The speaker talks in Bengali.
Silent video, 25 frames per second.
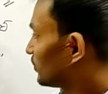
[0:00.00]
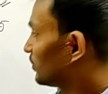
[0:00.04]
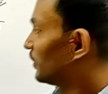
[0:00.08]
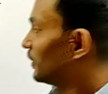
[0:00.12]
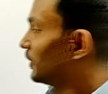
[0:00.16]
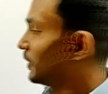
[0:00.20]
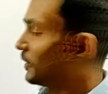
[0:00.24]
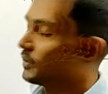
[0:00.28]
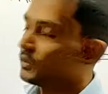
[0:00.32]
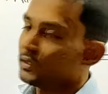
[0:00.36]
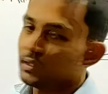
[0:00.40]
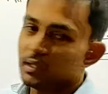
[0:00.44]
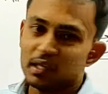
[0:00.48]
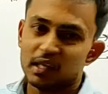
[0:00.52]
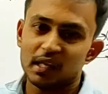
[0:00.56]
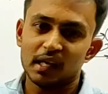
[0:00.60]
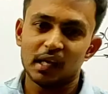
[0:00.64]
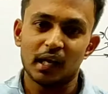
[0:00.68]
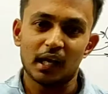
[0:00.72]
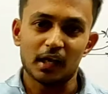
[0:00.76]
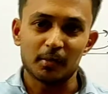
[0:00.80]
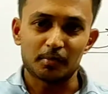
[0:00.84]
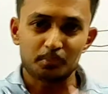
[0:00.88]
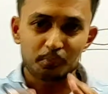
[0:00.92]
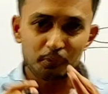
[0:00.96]
সংশ্লেষ
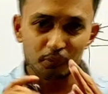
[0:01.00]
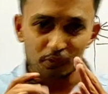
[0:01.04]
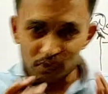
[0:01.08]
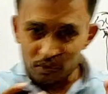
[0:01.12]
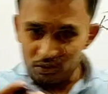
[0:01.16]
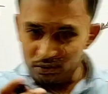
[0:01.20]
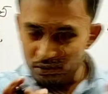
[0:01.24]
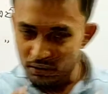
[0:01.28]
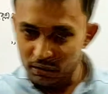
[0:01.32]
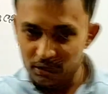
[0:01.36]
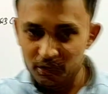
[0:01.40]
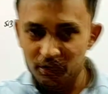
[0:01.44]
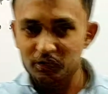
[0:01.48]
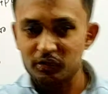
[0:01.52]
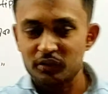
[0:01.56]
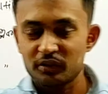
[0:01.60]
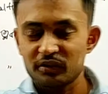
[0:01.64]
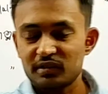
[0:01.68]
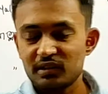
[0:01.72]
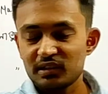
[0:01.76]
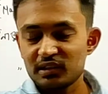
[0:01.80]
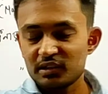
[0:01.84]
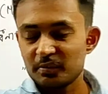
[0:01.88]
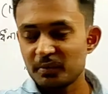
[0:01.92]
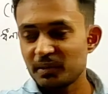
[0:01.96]
আর পূর্ণ ধনাত্মক
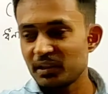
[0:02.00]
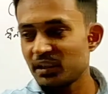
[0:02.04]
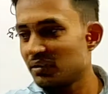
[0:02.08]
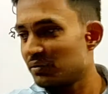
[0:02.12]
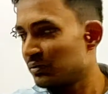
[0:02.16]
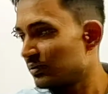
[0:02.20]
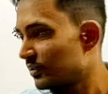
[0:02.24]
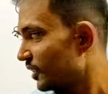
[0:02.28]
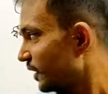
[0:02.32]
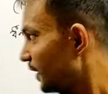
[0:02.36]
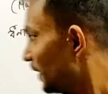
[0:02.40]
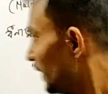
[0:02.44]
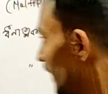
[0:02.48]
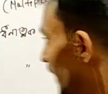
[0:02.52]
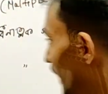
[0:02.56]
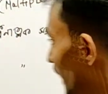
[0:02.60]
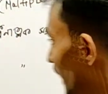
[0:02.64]
সংশ্লেষ মানে হচ্ছে